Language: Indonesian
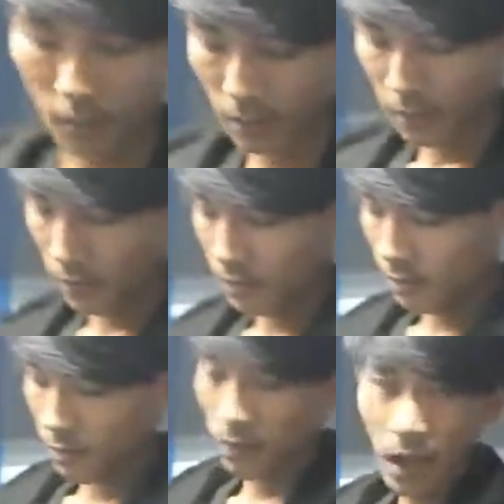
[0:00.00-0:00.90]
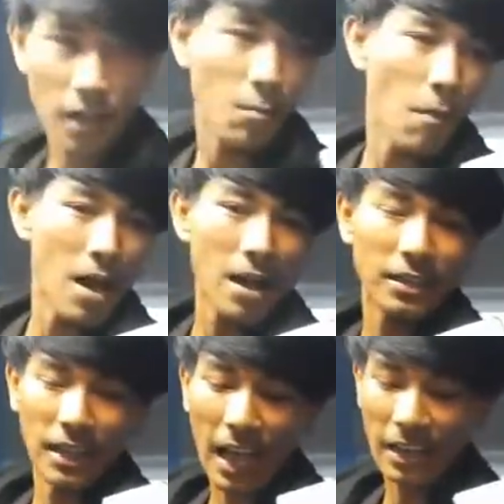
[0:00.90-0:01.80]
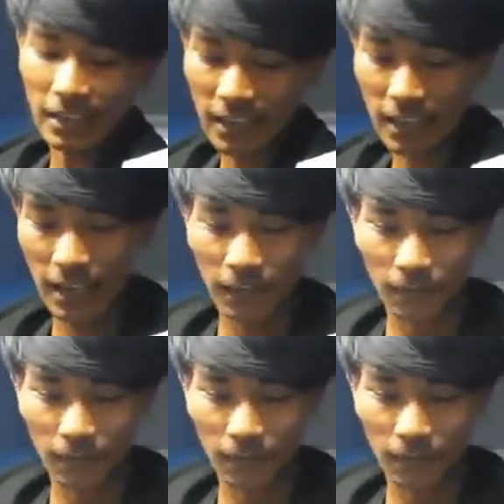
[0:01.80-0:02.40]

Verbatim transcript: Mas siapa? Mas Aji.